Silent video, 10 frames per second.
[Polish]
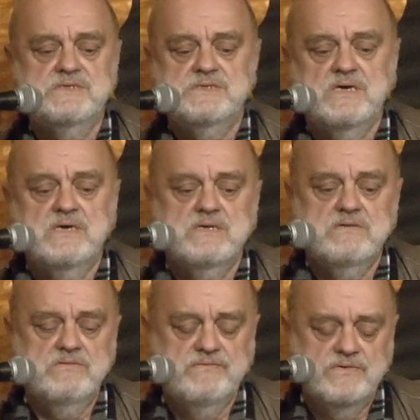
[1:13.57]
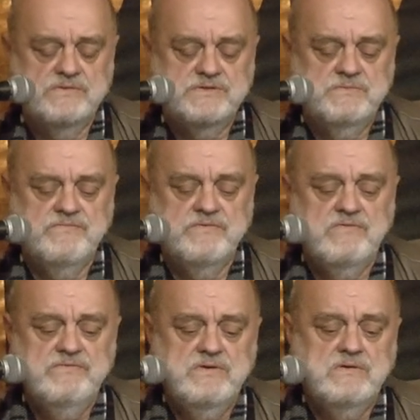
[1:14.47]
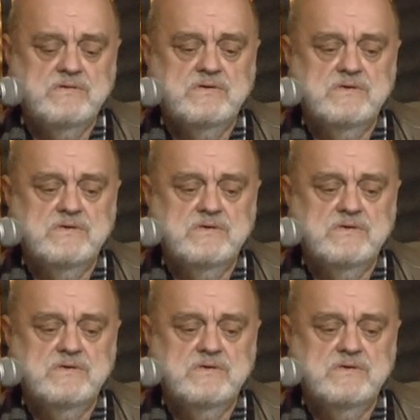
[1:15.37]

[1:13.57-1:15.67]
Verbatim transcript: dzisiaj wchodzimy w nowy rok